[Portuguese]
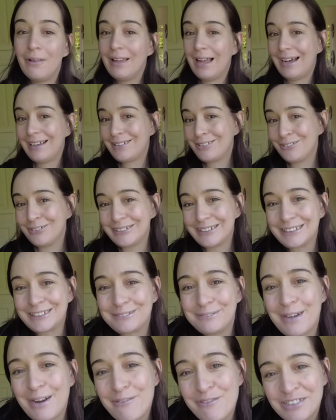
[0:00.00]
Olá a todas,
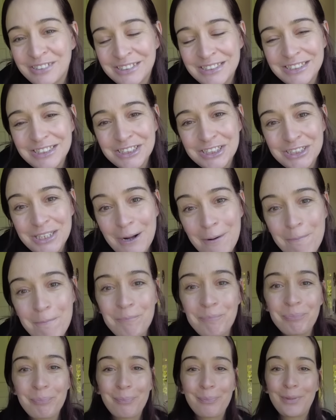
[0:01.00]
como é que vocês estão?
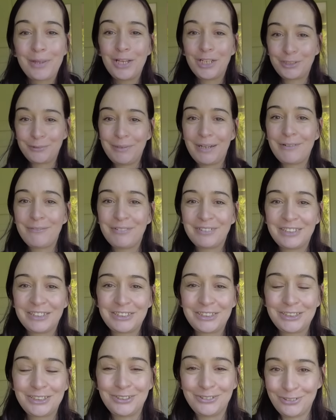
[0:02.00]
Eu espero que
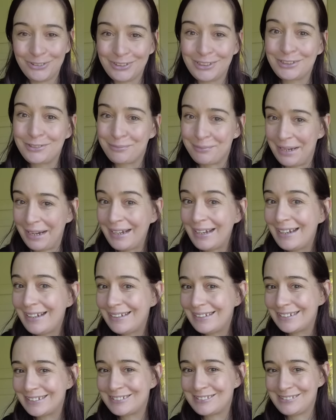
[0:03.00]
vocês estejam todas bem
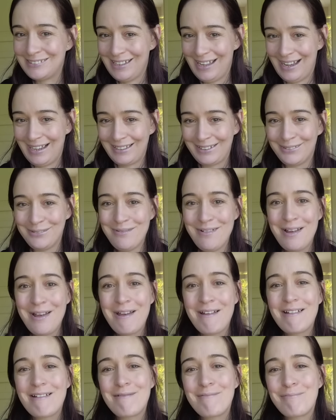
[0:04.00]
aí desse lado.
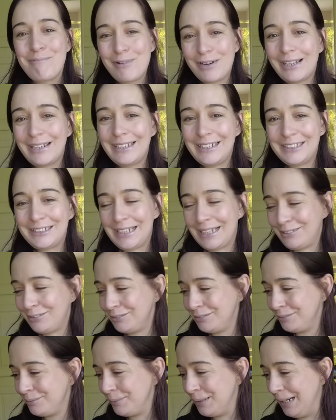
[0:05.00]
Por aqui está
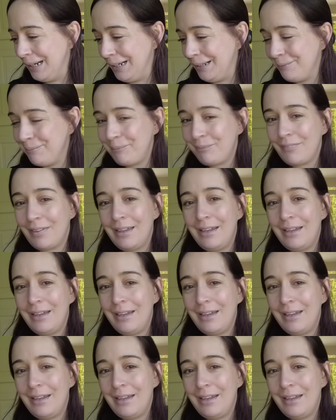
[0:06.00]
tudo bem.